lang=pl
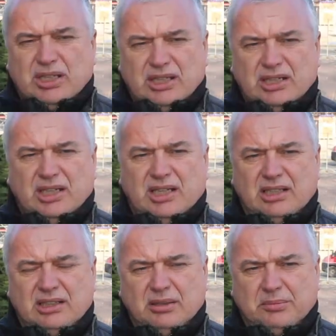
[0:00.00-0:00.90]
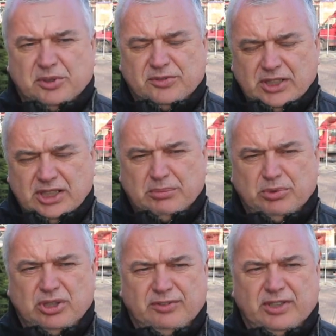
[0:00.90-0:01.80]
galerię, pozwolenie na
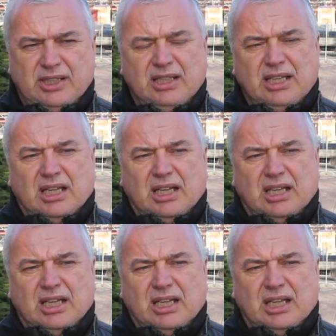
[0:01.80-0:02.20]
budowę